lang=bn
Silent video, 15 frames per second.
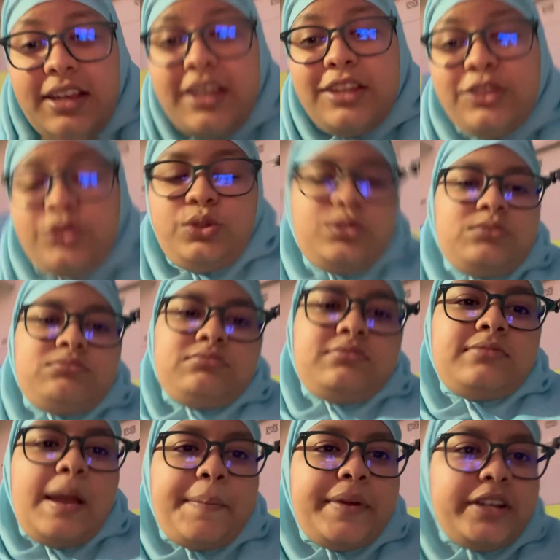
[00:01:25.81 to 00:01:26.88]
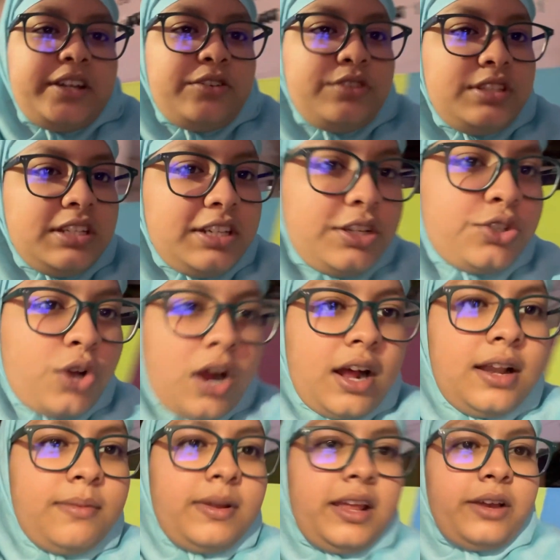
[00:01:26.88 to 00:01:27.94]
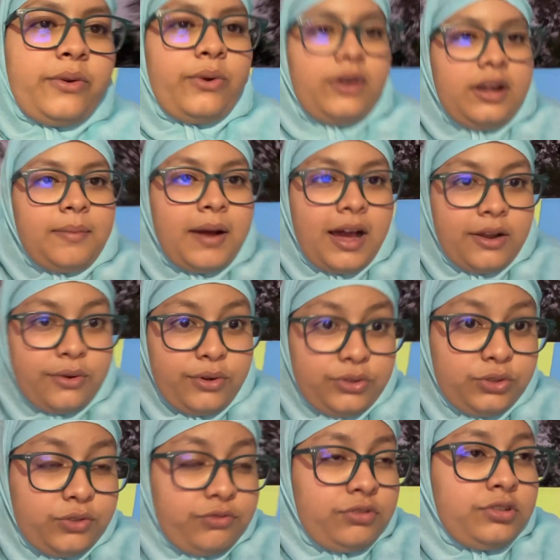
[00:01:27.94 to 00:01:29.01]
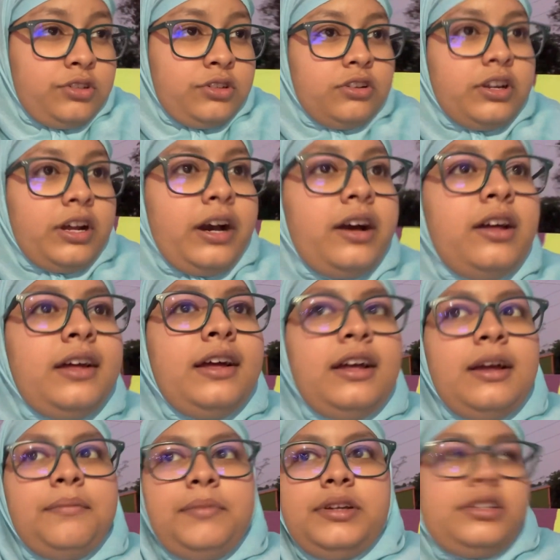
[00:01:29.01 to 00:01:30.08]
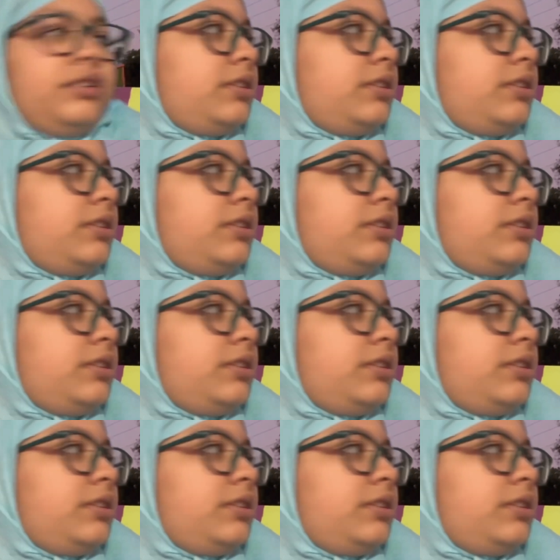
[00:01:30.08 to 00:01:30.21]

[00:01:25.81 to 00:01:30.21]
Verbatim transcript: কিন্তু ব্যাপারটা হচ্ছে এটা সকালবেলায় করলে ভালো হতো ভিডিওটা বাট